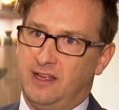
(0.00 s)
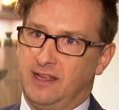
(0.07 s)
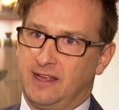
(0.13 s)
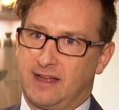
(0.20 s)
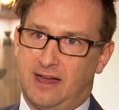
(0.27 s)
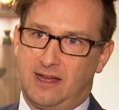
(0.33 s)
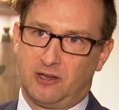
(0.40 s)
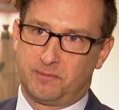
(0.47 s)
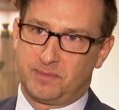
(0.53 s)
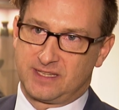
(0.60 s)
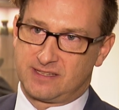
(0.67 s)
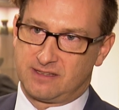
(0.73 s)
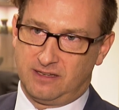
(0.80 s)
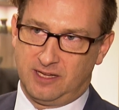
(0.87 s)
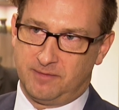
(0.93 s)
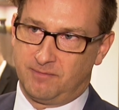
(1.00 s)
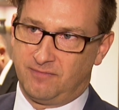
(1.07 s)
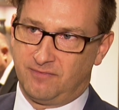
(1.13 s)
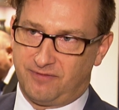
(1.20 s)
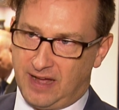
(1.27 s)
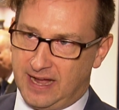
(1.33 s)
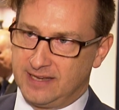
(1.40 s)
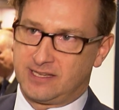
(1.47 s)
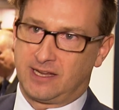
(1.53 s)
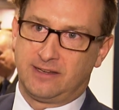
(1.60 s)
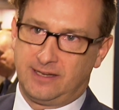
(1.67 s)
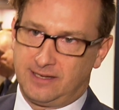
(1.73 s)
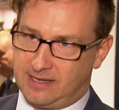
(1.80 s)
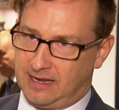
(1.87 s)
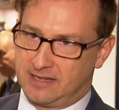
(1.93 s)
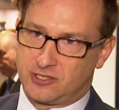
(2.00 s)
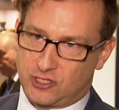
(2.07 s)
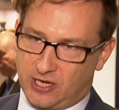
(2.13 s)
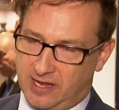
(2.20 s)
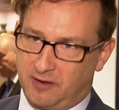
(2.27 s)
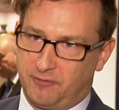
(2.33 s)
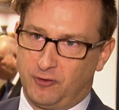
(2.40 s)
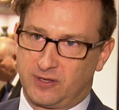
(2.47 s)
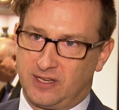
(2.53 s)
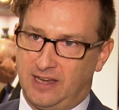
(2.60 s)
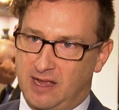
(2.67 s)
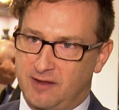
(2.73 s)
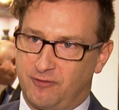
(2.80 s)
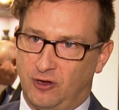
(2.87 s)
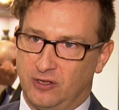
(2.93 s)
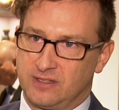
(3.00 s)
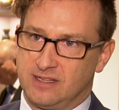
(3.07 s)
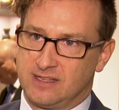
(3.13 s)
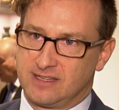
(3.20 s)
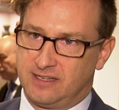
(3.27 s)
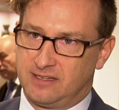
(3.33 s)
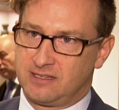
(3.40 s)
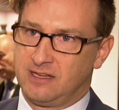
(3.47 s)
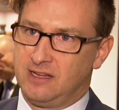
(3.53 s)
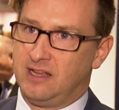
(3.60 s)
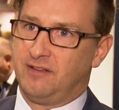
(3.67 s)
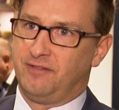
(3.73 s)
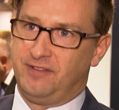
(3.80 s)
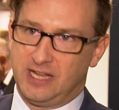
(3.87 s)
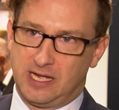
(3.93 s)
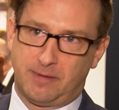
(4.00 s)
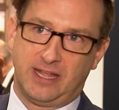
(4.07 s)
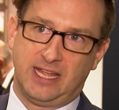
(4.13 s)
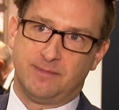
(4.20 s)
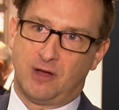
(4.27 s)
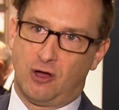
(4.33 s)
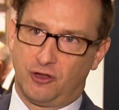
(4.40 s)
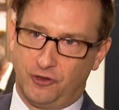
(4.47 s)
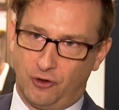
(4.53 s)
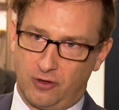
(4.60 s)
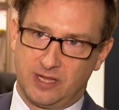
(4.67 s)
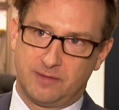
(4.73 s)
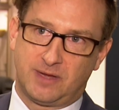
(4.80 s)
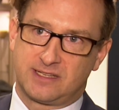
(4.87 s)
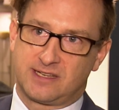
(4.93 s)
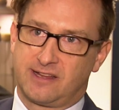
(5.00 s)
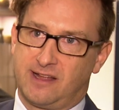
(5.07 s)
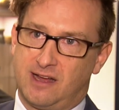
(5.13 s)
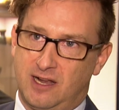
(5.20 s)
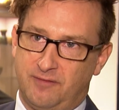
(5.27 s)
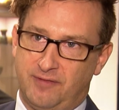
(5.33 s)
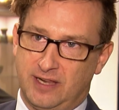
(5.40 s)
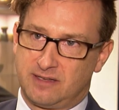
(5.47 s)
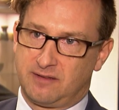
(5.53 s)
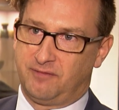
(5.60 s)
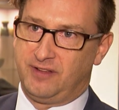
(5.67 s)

Egal, ob es eben weiter die klassisch eingeführten Lackfronten sind, wie aber eben auch neue Materialwelten